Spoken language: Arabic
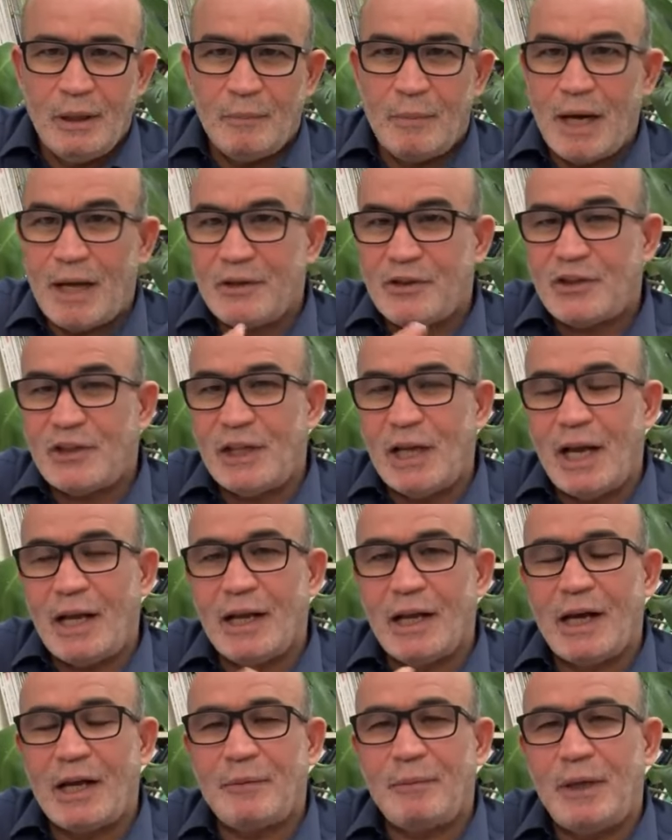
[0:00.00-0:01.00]
بعض السلاح
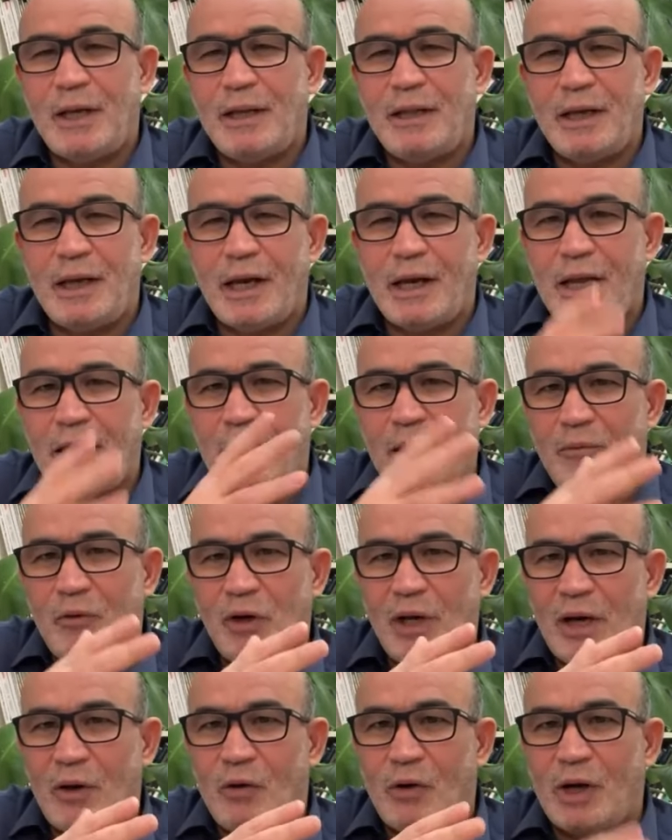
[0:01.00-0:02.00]
الغربي الذي كان يذهب
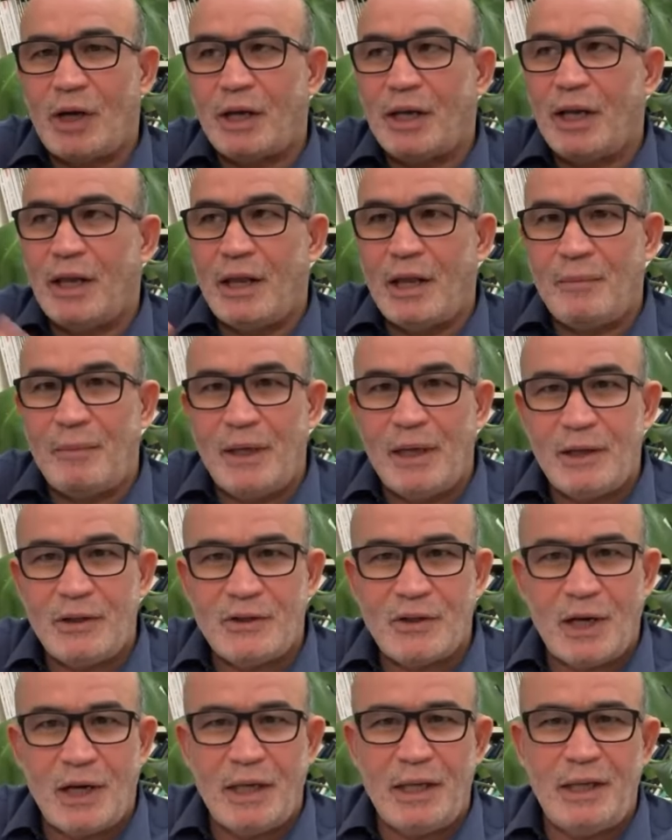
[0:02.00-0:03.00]
إلى أوكرانيا يذهب إلى
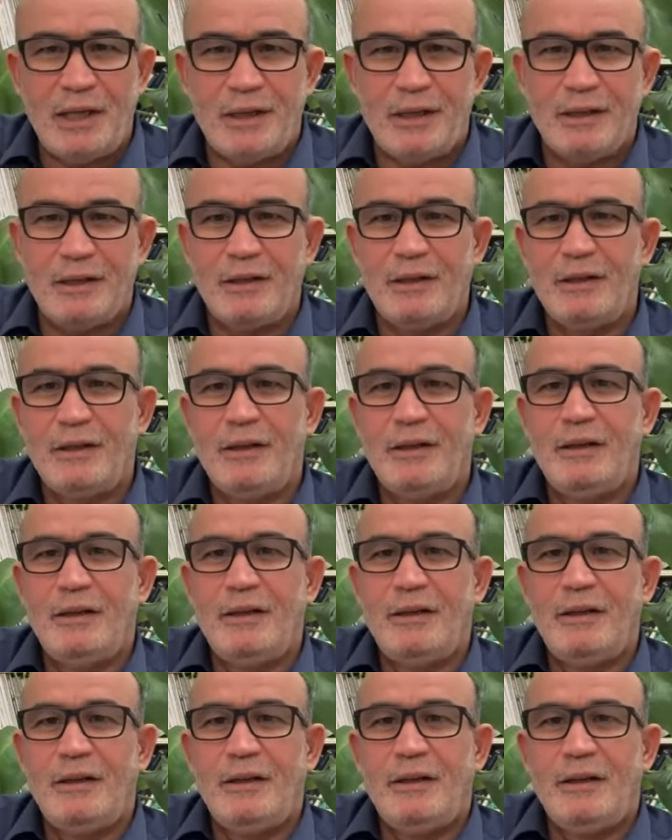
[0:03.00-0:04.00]
إسرائيل
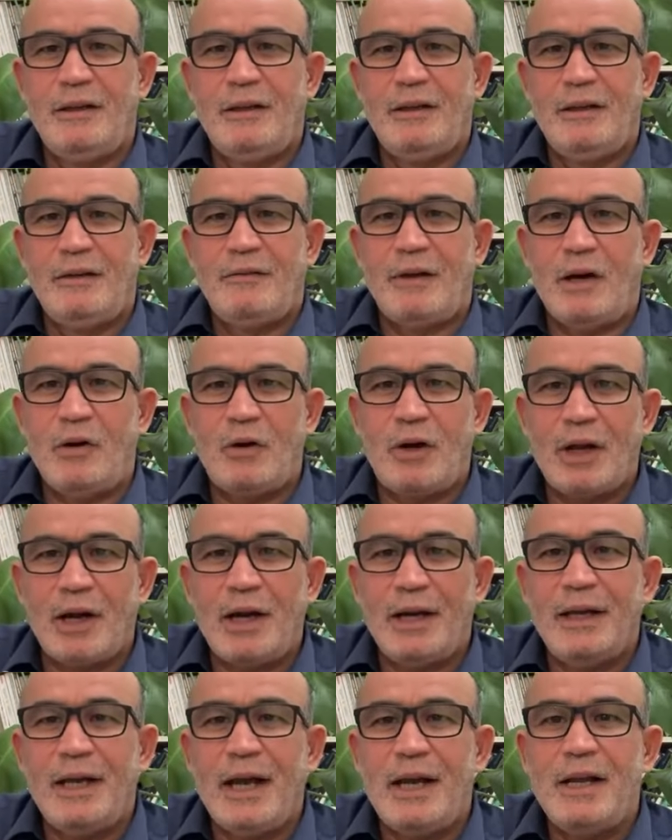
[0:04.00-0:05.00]

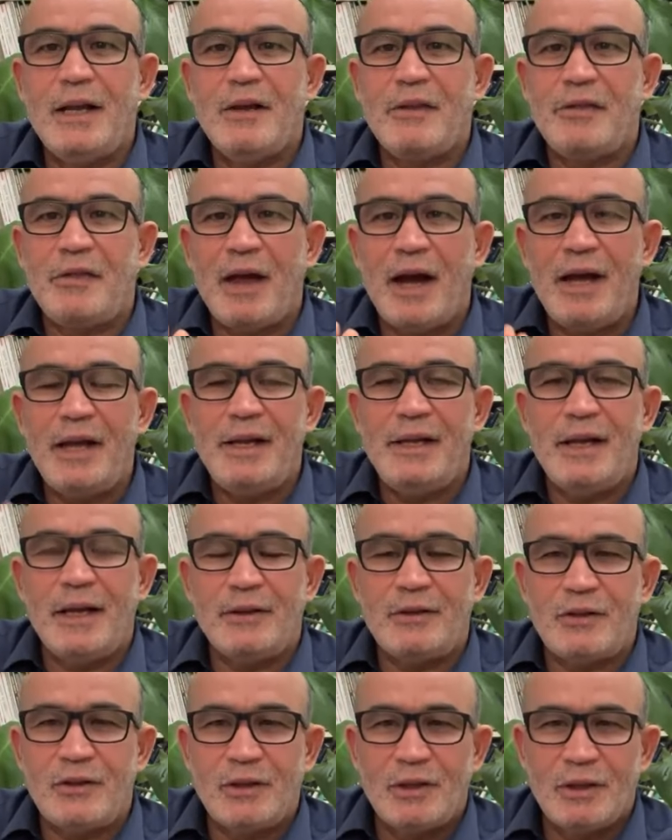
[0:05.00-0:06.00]
فأوكرانيا هي
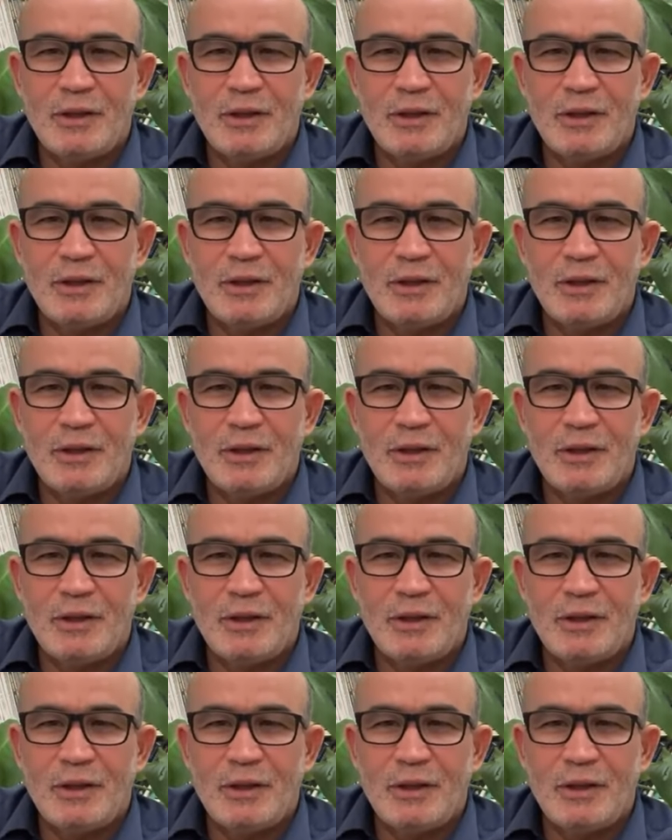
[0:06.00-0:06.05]
ضحية